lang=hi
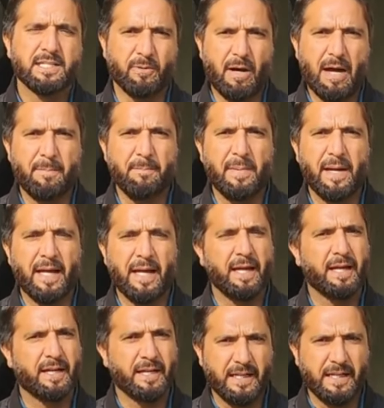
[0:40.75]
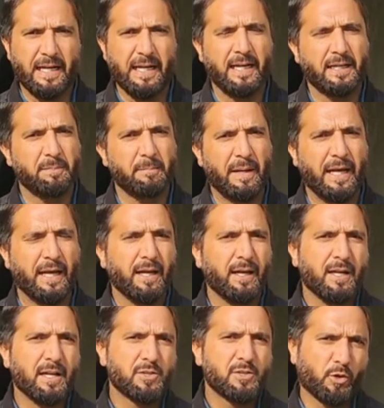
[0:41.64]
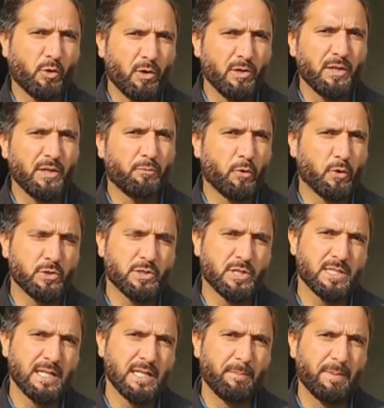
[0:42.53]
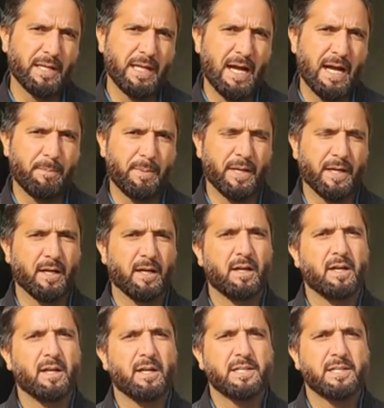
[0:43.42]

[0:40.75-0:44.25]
जवाब में रिटेलेट में सिक्योरिटी फोर्सेस ने भी यहाँ पर